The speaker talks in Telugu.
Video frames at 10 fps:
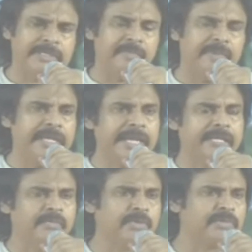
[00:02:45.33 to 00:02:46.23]
మరి
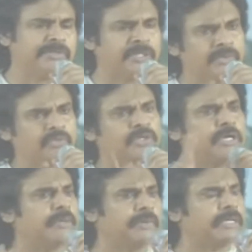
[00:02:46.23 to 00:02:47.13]
ఎమ్మెల్యేలకి ముఖ్యమంత్రులకి
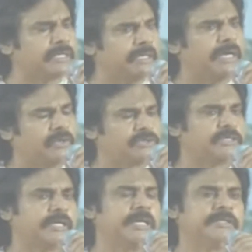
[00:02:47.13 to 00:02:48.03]
ఉద్యోగాలు వాళ్ళకి ఎలా
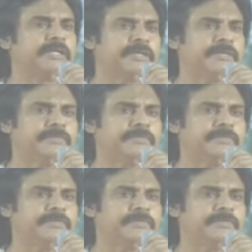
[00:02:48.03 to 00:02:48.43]
వస్తాయి నాకు అర్థం